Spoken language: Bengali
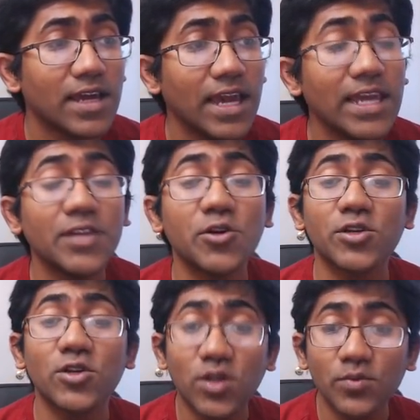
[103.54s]
এই
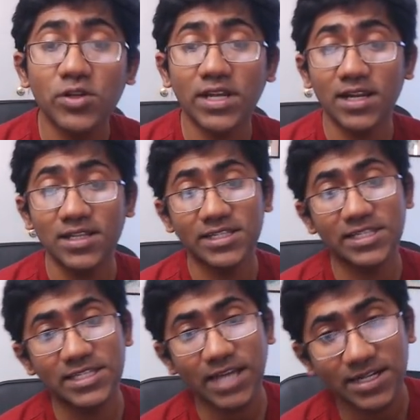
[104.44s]
এডুকেশন শব্দটার
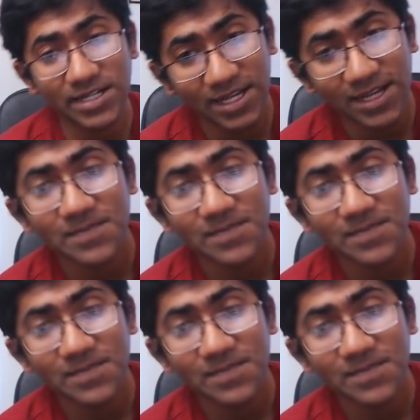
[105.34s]
চারটি